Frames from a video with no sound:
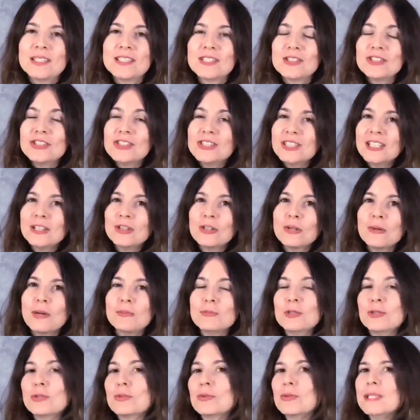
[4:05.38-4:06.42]
Mas a gente tem que
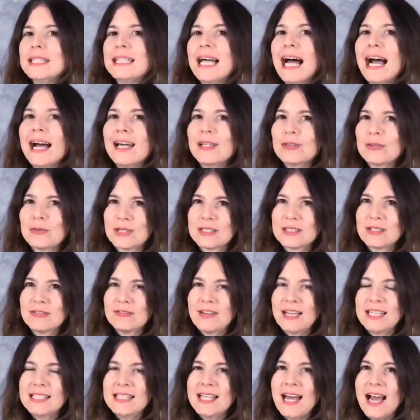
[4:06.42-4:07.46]
tomar muito cuidado com essa
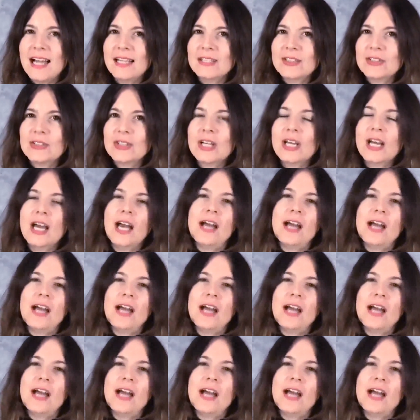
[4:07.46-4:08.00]
vaidade.